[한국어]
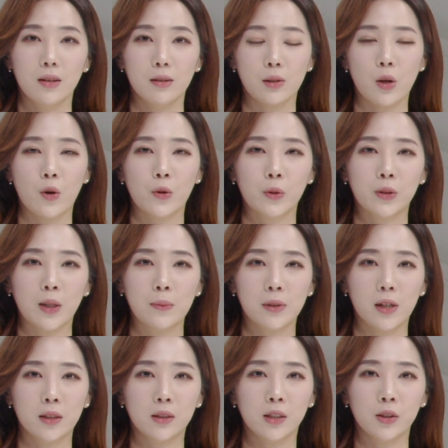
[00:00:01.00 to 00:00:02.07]
세월호
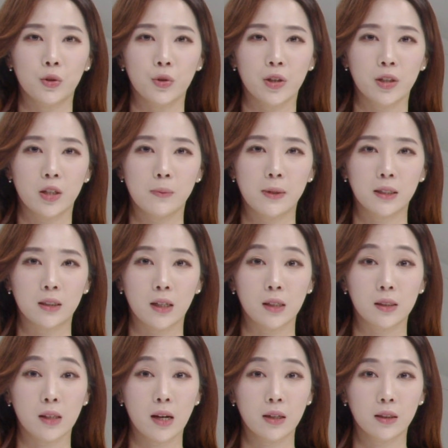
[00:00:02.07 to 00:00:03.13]
참사 7주기를
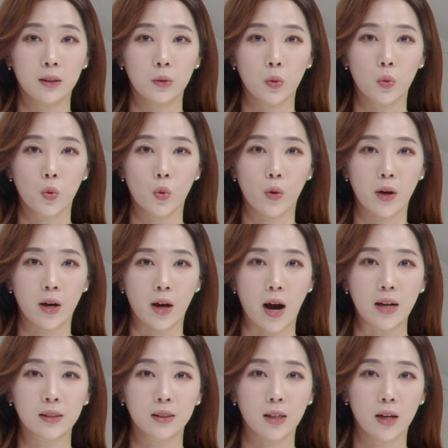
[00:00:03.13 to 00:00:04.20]
맞아 사이클
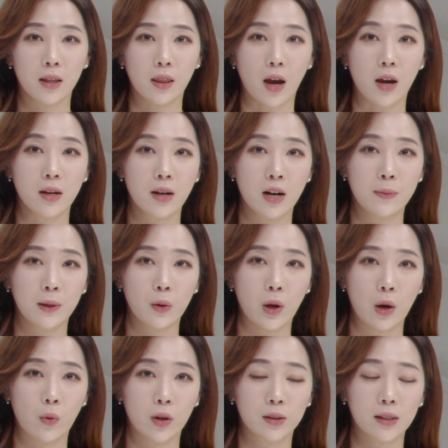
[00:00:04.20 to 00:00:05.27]
동호회 안산
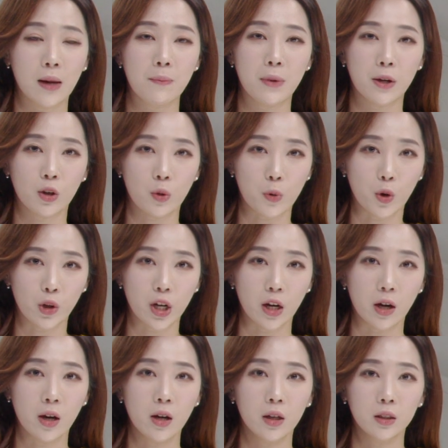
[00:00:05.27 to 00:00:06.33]
ARB 회원 300여
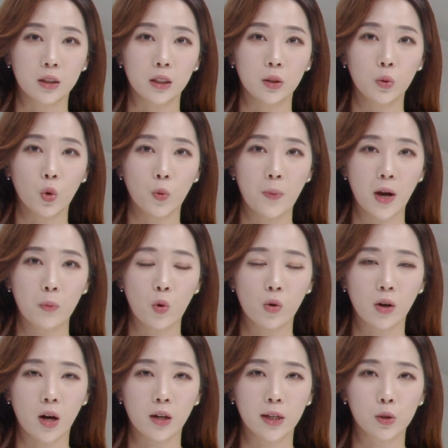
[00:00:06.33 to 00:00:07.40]
명이 진도
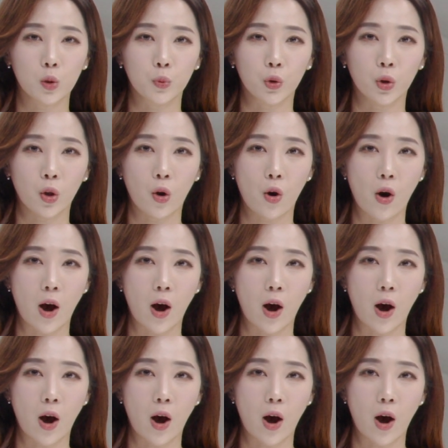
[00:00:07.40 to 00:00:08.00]
팽목항에서부터